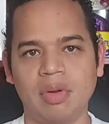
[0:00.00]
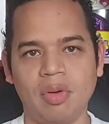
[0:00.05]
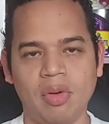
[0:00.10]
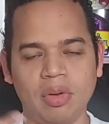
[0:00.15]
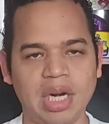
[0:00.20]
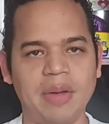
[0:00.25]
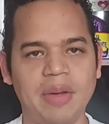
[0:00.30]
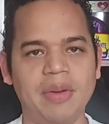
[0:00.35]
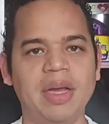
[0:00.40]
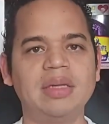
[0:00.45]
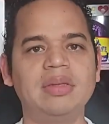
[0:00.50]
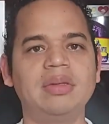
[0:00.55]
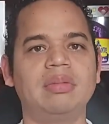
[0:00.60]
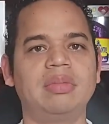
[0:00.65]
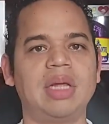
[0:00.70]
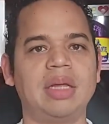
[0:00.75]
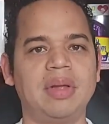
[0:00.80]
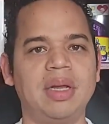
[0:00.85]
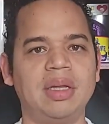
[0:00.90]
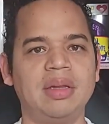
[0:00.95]
Otra vez
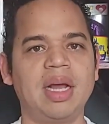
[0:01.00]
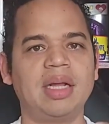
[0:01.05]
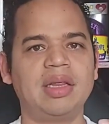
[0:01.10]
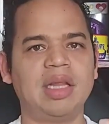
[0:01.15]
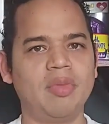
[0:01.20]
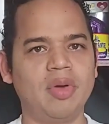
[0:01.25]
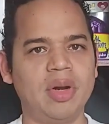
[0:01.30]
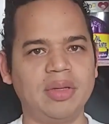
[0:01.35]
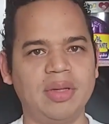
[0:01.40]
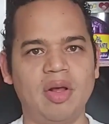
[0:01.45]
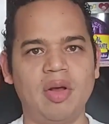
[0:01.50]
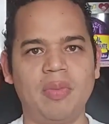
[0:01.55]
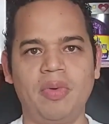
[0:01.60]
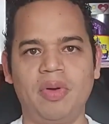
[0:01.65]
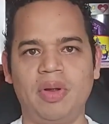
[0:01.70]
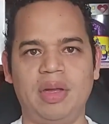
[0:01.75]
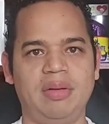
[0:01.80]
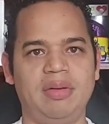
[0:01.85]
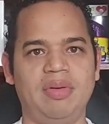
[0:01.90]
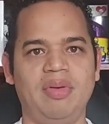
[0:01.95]
te sientes atemorizado
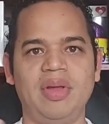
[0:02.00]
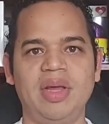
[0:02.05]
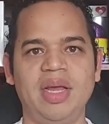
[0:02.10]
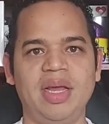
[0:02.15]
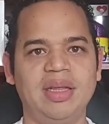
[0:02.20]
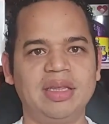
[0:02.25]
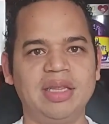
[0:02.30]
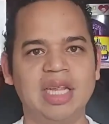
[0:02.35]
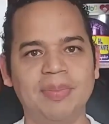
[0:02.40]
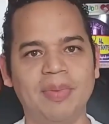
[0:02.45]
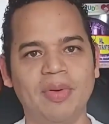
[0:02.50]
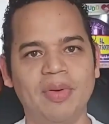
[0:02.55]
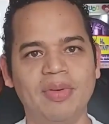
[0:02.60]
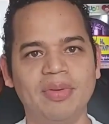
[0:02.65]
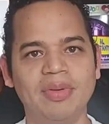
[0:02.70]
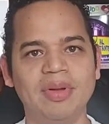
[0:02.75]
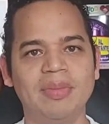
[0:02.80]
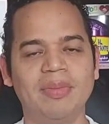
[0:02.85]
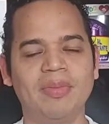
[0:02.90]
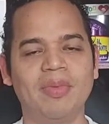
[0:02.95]
porque, oye, este
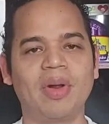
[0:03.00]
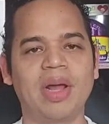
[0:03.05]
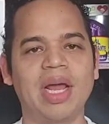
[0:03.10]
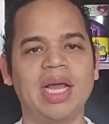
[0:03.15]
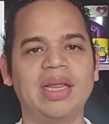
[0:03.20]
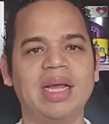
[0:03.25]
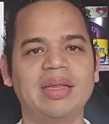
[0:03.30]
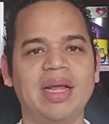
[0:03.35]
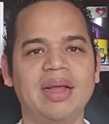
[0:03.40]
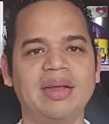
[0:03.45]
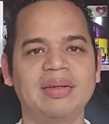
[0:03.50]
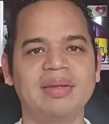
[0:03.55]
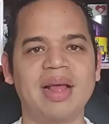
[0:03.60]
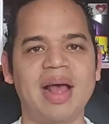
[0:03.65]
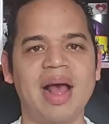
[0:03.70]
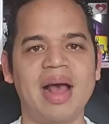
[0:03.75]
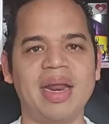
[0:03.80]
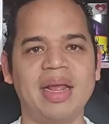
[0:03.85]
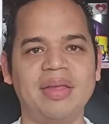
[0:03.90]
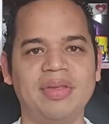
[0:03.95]
tipo ¿Por qué está tan
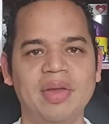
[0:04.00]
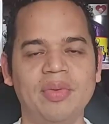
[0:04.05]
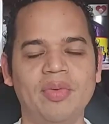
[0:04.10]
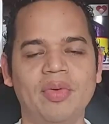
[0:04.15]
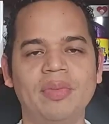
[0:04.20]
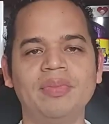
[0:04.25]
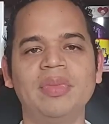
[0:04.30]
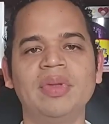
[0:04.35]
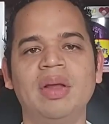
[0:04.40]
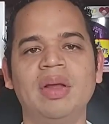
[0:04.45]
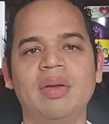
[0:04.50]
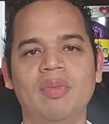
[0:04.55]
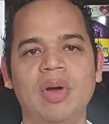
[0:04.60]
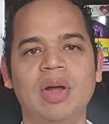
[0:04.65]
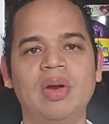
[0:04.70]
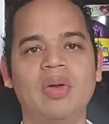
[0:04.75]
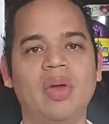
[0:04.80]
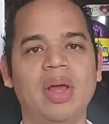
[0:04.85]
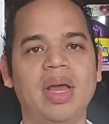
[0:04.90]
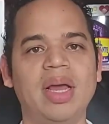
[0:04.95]
agresivo?
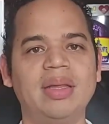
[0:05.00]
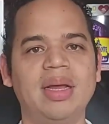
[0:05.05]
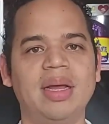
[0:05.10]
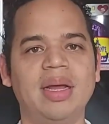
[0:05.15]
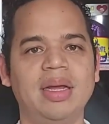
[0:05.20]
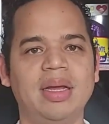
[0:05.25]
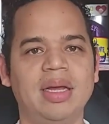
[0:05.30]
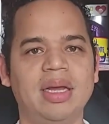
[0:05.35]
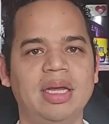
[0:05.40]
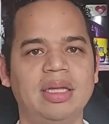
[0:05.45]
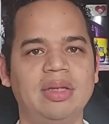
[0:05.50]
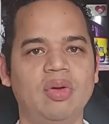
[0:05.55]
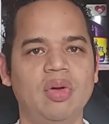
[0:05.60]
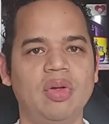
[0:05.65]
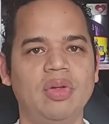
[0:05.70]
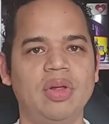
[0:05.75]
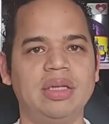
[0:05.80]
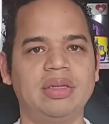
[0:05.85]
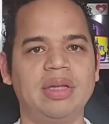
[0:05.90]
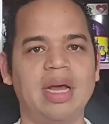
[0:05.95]
Bueno, esa,
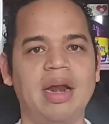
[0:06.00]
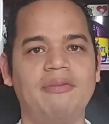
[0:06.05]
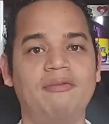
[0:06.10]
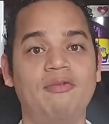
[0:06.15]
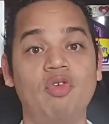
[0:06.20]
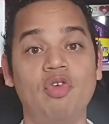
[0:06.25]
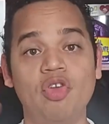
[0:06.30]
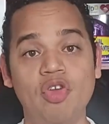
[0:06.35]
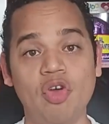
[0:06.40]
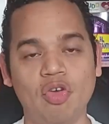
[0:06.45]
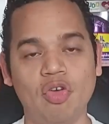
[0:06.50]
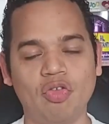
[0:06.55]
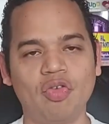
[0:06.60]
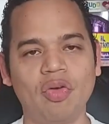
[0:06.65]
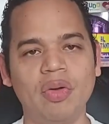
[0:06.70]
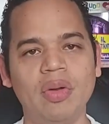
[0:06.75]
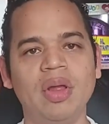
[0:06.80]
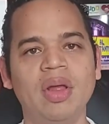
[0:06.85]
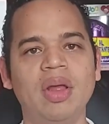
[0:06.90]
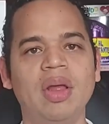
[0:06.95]
eso de estar
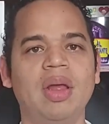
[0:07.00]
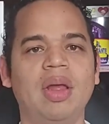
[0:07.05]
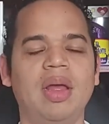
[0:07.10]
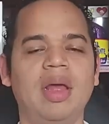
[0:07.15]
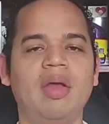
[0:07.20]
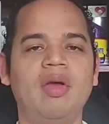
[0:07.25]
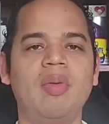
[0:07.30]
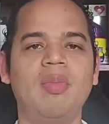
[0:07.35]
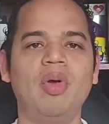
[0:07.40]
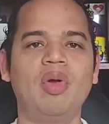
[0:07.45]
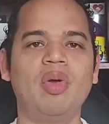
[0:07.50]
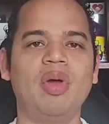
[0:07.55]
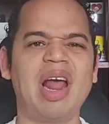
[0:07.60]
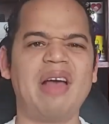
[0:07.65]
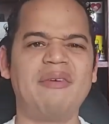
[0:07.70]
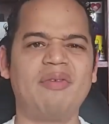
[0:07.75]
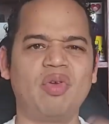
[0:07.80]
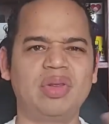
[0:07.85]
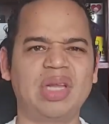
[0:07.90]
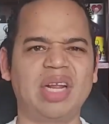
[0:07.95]
furioso es como lo de
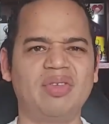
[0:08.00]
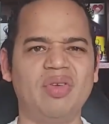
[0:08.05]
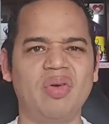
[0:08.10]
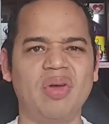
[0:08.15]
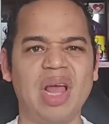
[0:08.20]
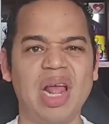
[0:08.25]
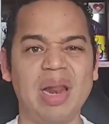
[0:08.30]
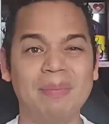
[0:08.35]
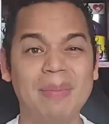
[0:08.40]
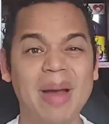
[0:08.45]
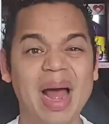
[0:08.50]
la frustración, el